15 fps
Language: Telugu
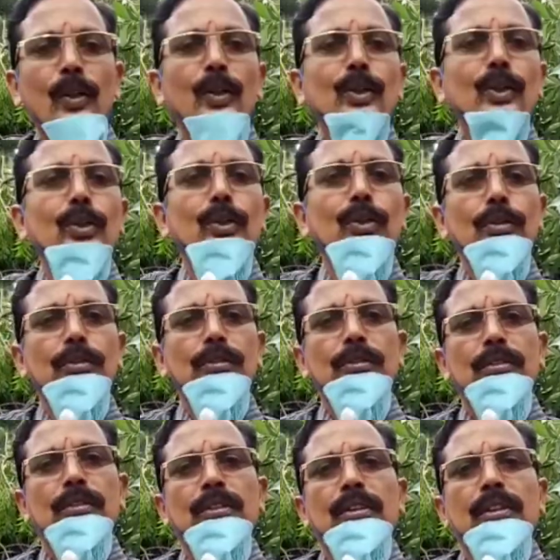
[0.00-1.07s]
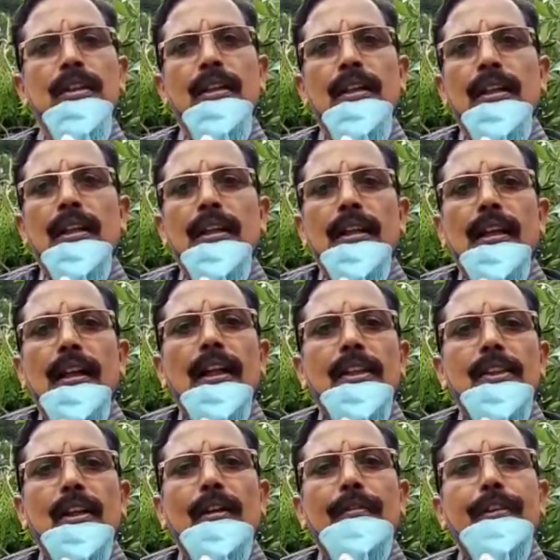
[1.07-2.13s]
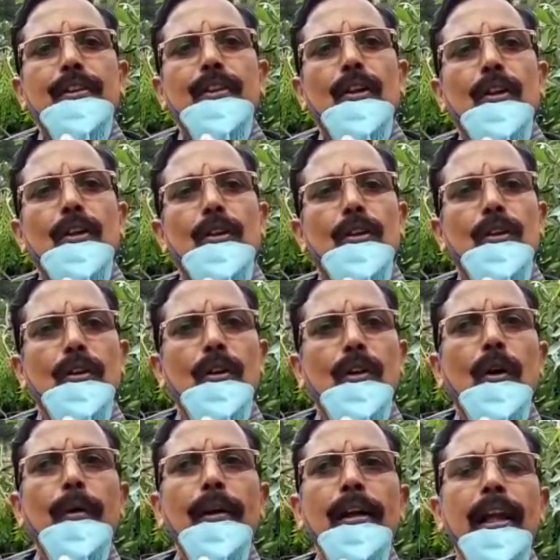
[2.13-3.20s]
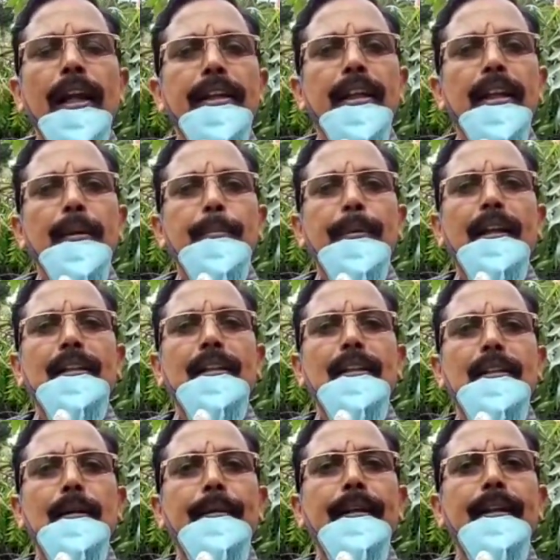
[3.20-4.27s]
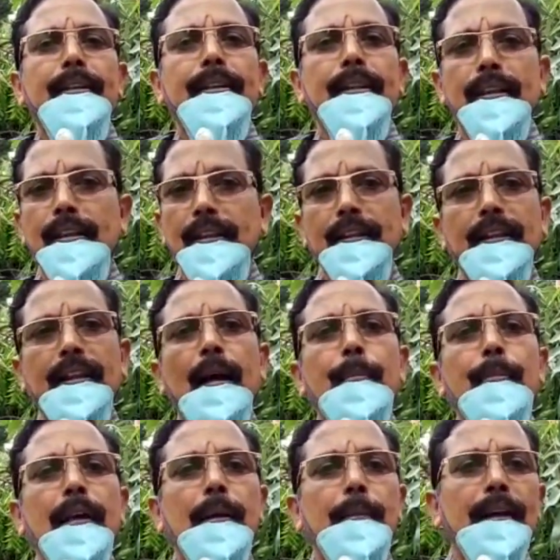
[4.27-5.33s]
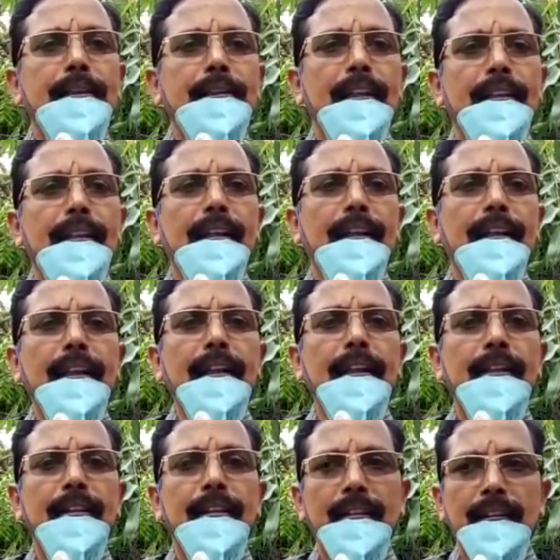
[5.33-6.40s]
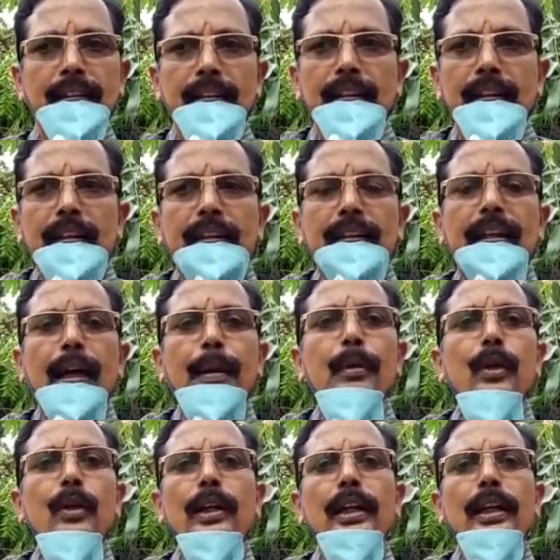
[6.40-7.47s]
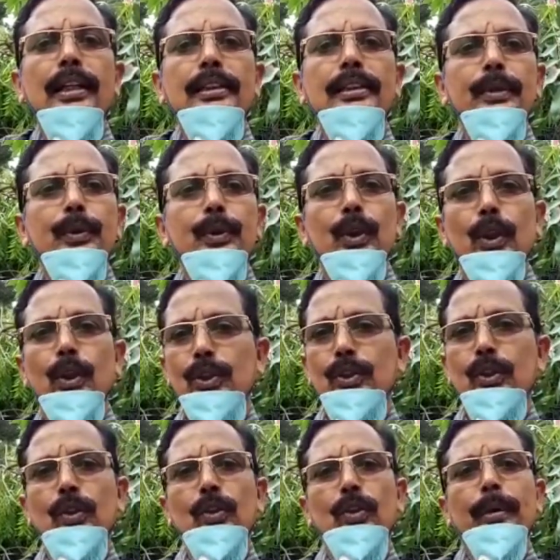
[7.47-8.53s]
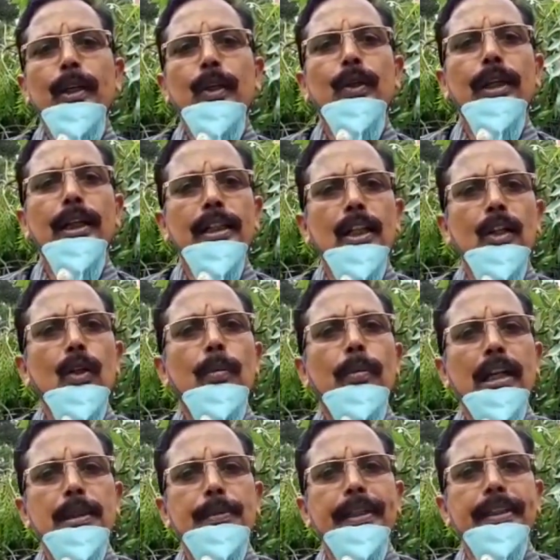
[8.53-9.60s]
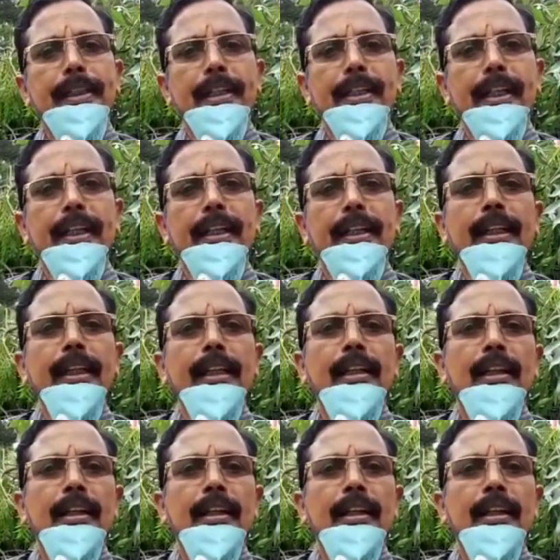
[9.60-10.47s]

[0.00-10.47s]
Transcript: ఈరోజు ఎల్ఐసి ఆఫీస్లో కోవిడ్ నైన్టీన్ పరీక్షలకు సంబంధించి క్యాంపు ఏర్పాటు చేయడం జరిగింది ఈ క్యాంపులో ఎల్ఐసి ఉద్యోగస్తులు మరియు ఏజెంట్లు పార్టిసిపేట్ చేయడం జరిగింది